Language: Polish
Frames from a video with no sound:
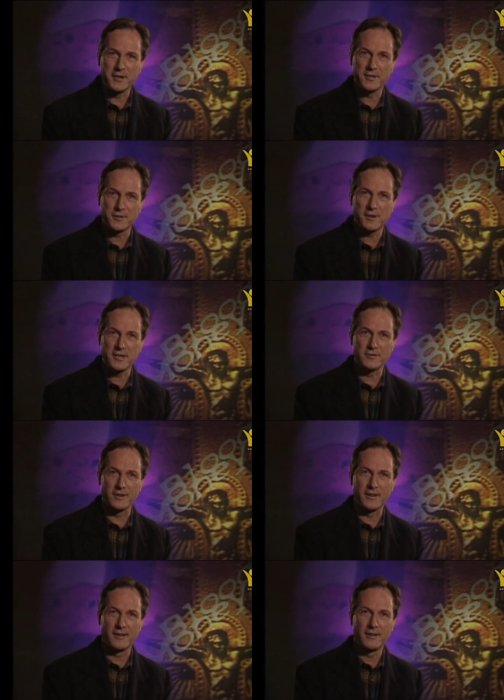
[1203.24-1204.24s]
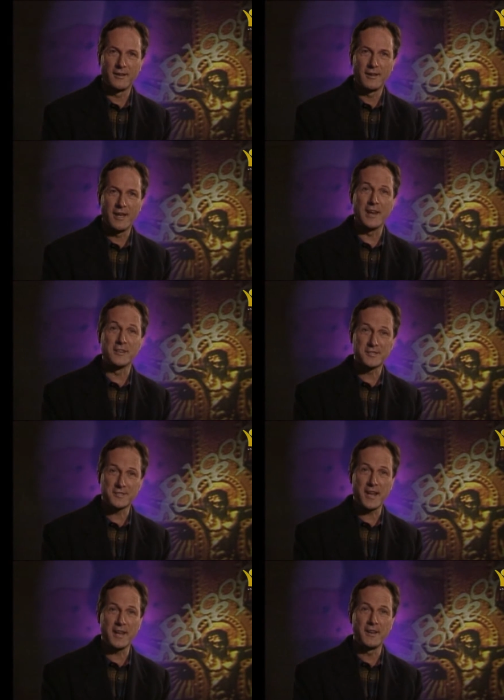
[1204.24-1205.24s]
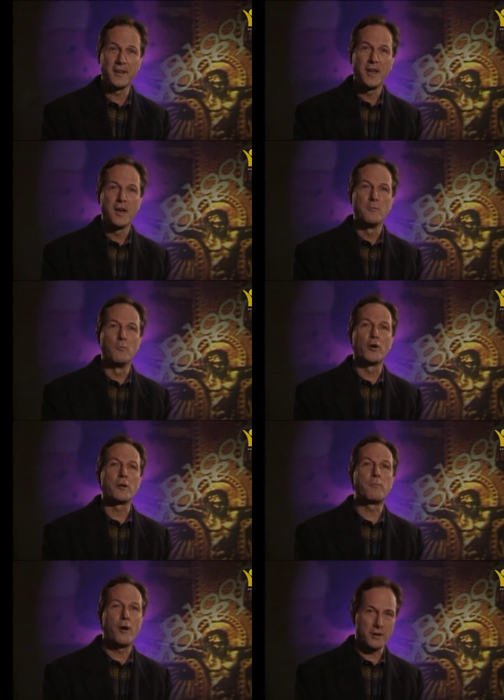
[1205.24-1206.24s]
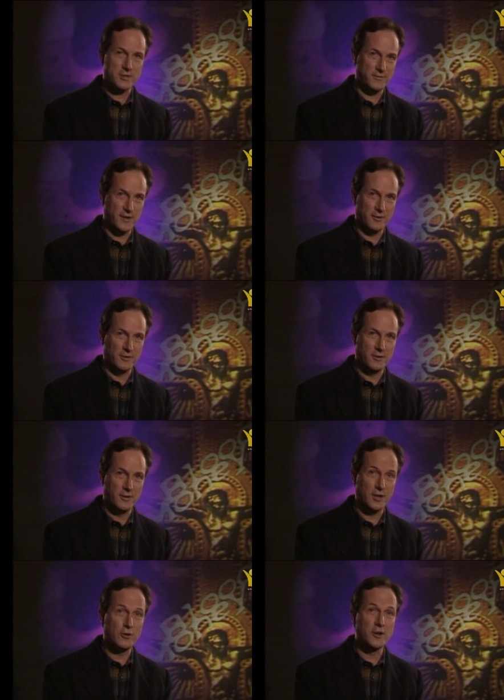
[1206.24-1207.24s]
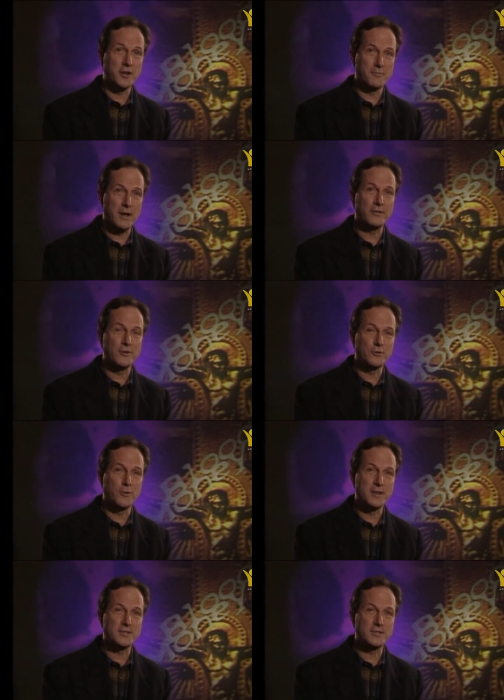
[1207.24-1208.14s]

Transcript: srebrniki nie trafiły do skarbca świątyni i kupili pole garncarza